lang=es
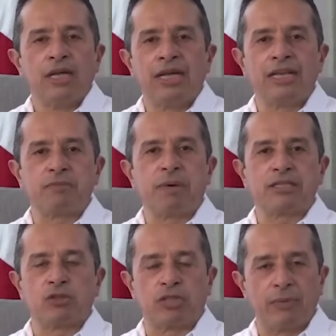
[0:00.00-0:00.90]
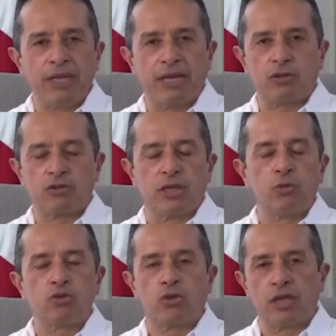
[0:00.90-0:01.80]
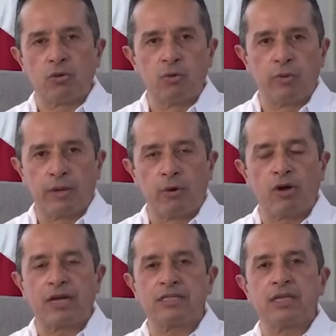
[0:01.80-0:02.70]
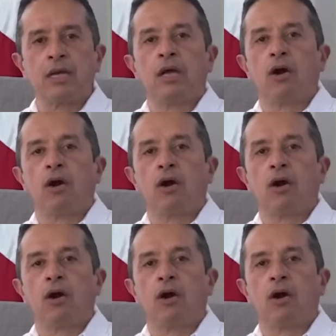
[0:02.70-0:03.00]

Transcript: en espacios abiertos el uso del cubrebocas,